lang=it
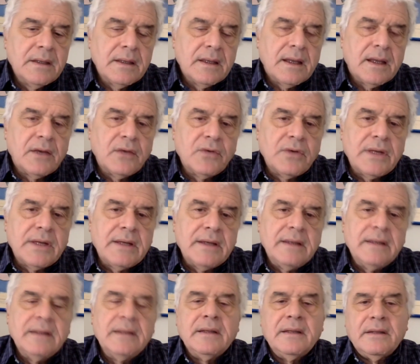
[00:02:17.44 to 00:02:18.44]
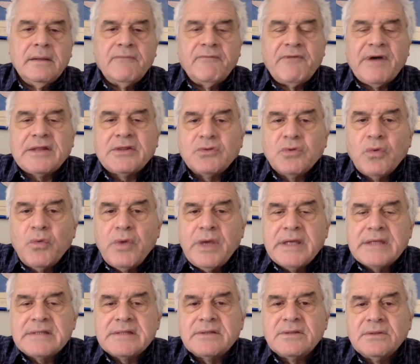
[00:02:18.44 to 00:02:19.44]
Allora Fatto
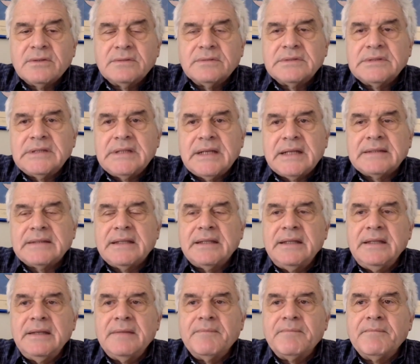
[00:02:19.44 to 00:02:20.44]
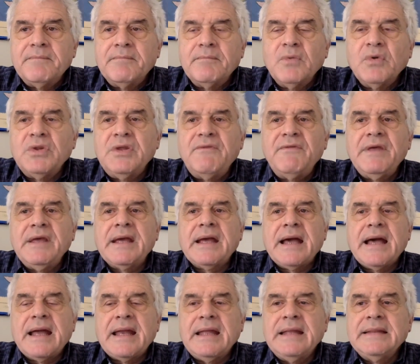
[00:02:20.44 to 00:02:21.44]
questo, si tratta di
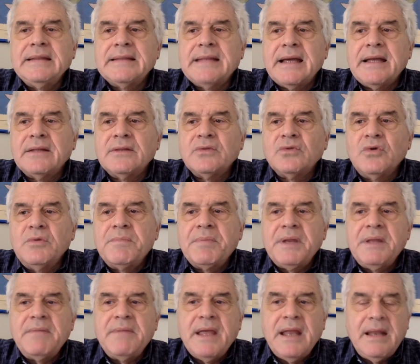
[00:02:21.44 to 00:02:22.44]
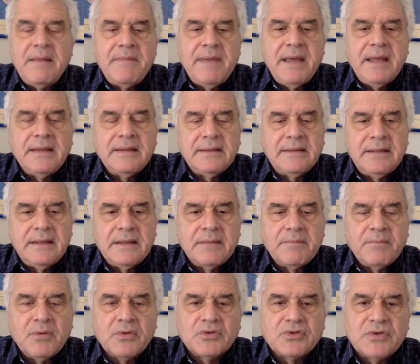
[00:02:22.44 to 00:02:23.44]
modificare intanto i primi elementi che
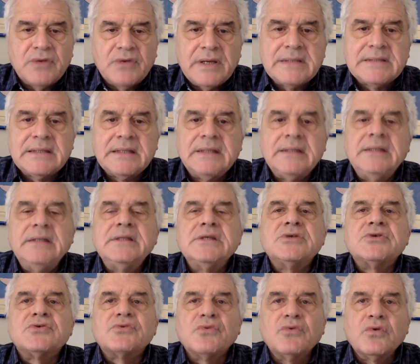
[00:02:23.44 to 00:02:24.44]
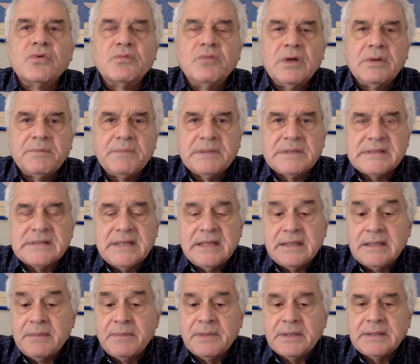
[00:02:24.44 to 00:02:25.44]
possono essere di disturbo al
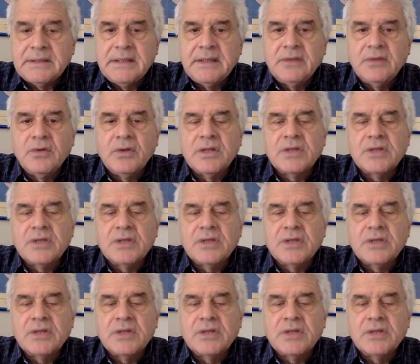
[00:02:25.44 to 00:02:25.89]
paziente, mm, partendo mm.